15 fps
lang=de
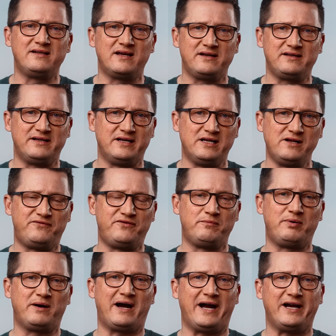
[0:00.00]
der die Hilfe
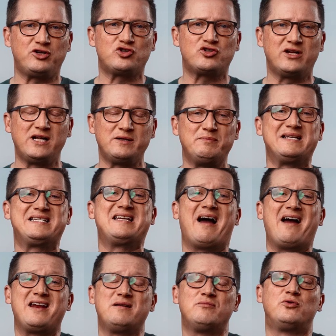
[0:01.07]
bereitstellt mit
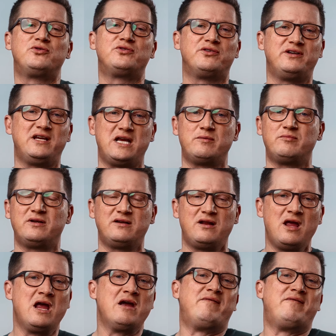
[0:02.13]
deinem Unternehmen,